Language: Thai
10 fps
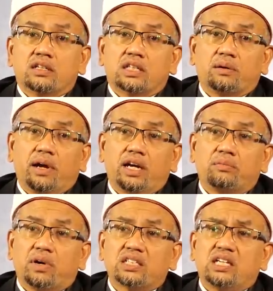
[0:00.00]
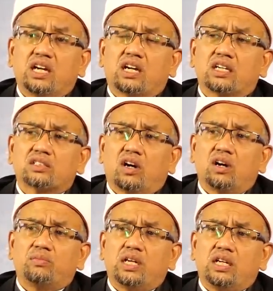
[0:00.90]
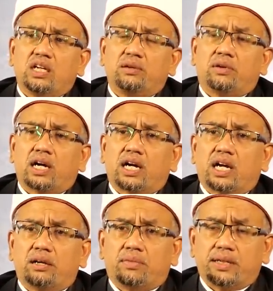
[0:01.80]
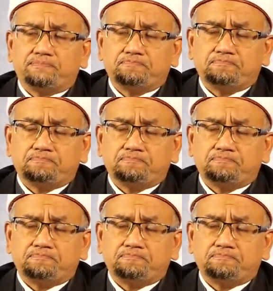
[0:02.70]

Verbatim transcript: ใช่ไหมบางทีก็ท้องไม่ดีบางอะไรบาง